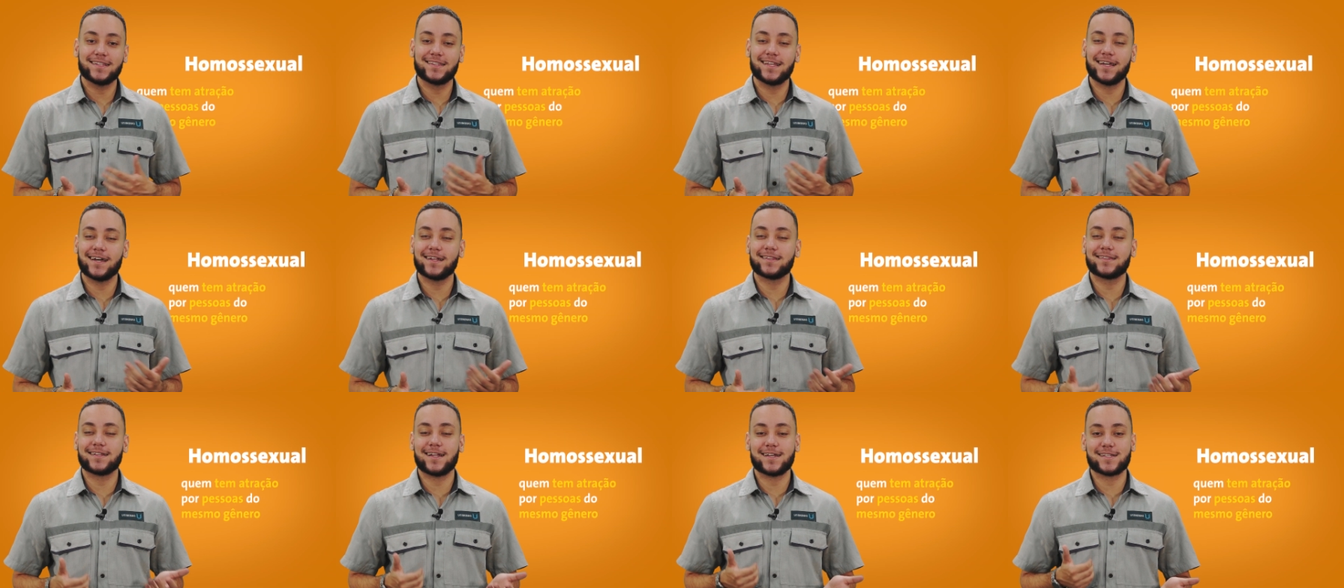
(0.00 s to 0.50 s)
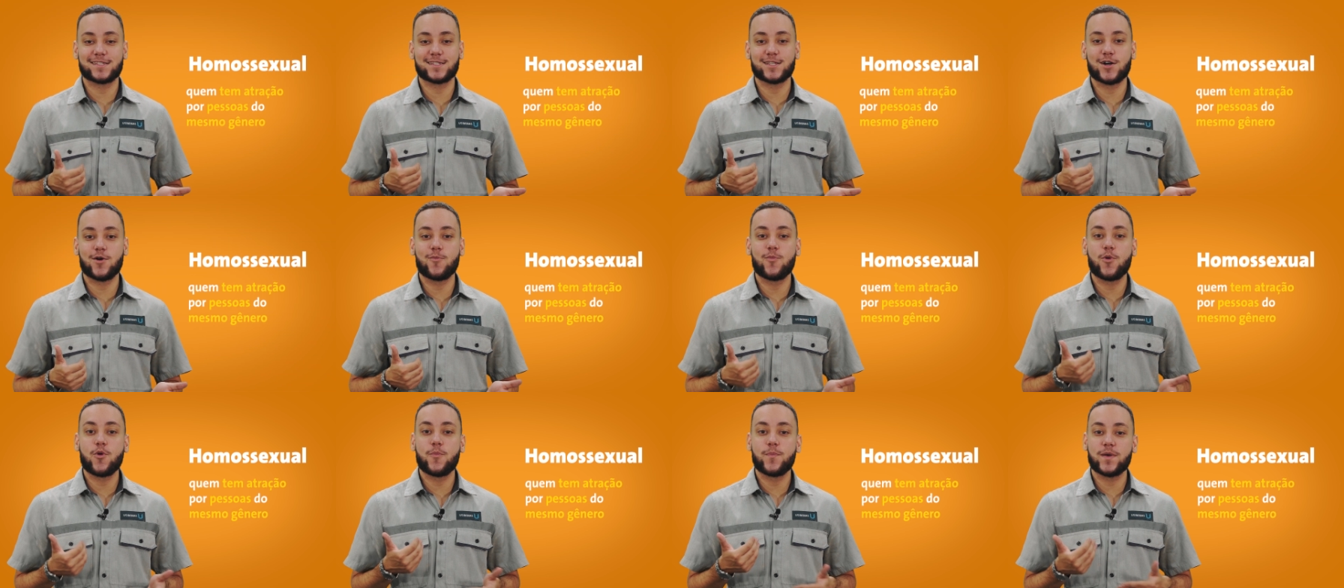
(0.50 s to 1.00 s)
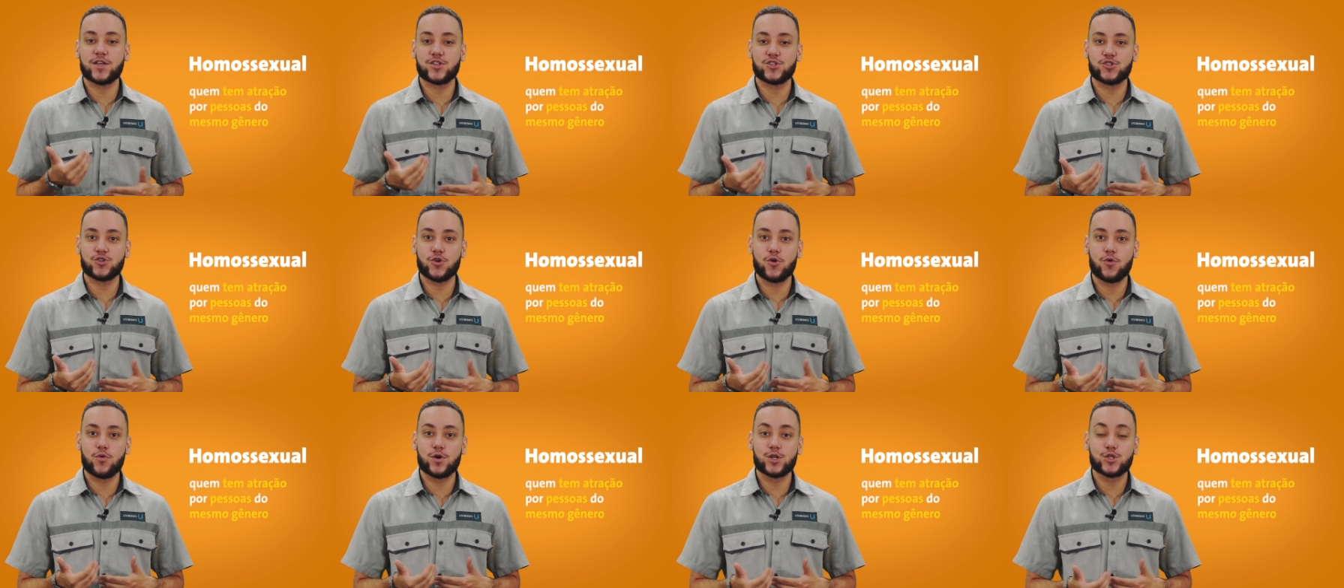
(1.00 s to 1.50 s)
quem tem atração por
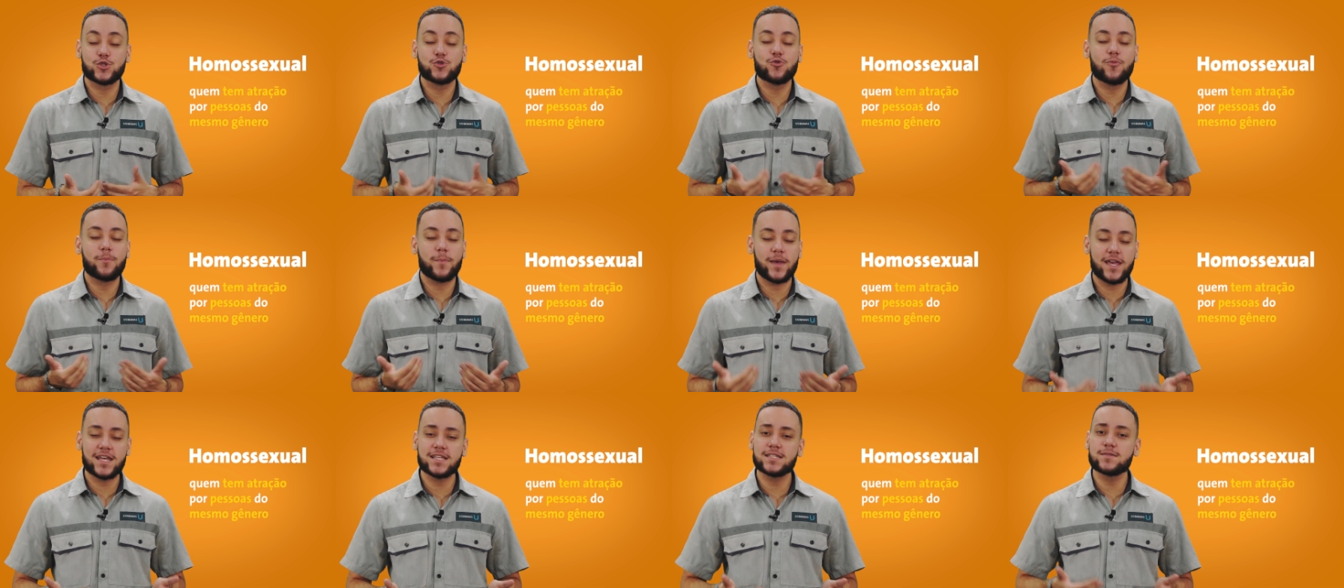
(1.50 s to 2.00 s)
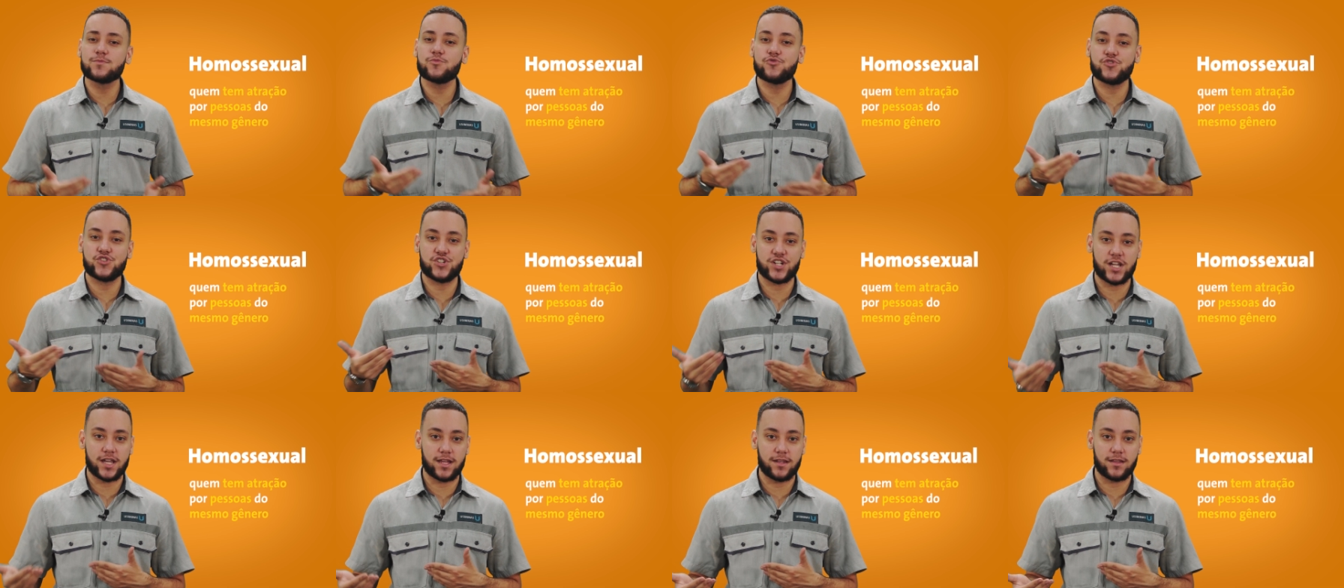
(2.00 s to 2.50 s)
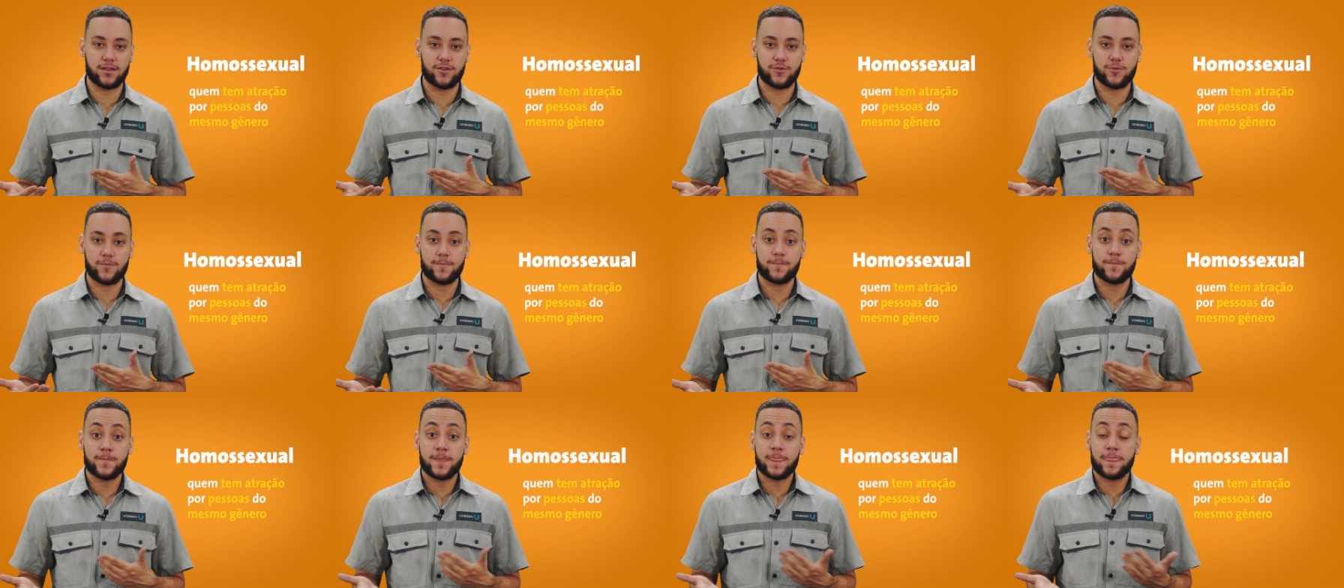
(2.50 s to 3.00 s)
pessoas do mesmo
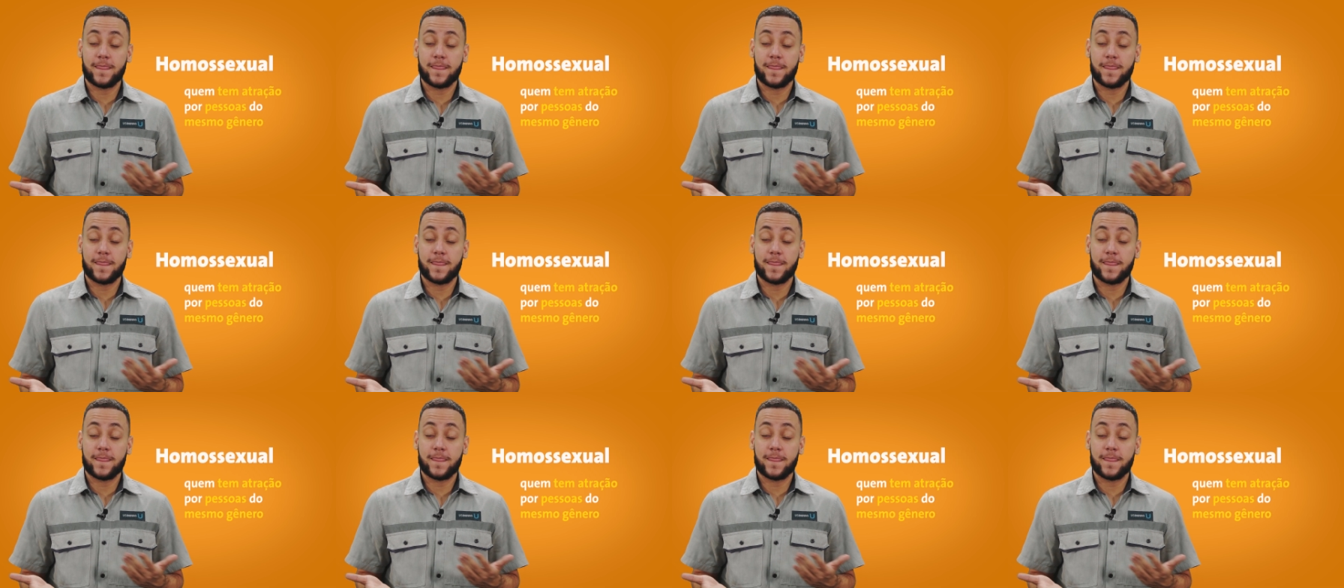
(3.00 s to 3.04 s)
gênero,